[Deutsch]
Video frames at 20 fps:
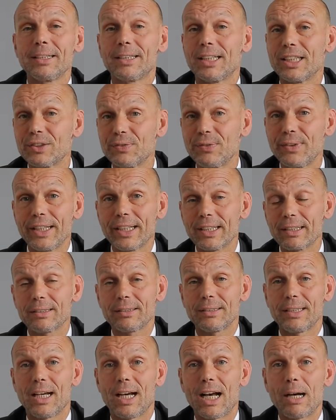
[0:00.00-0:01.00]

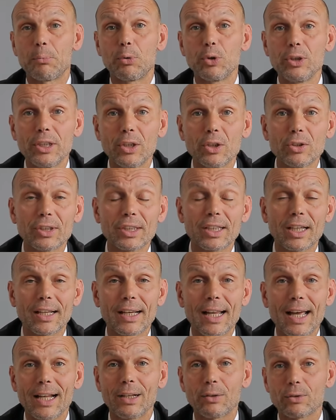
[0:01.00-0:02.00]
Deswegen, ja, abonniere noch den
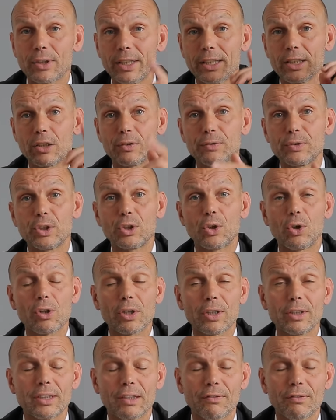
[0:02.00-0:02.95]
Kanal und klick auf die Glocke,